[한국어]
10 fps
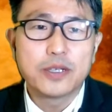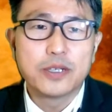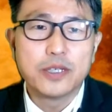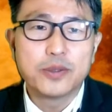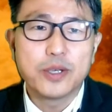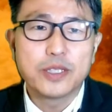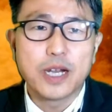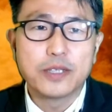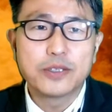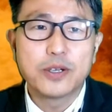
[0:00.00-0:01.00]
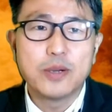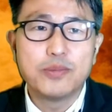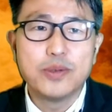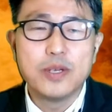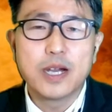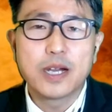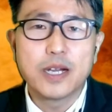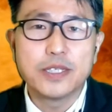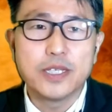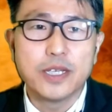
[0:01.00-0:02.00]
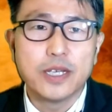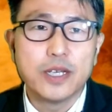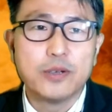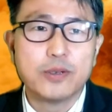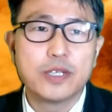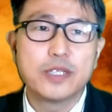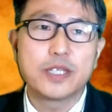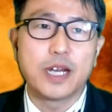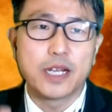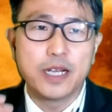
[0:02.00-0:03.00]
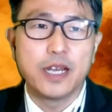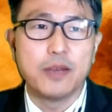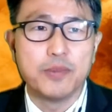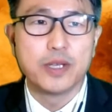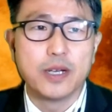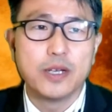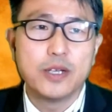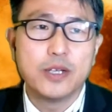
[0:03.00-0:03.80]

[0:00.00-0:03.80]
그리스도의 장성한 분량까지 우리는 자라나야 합니다.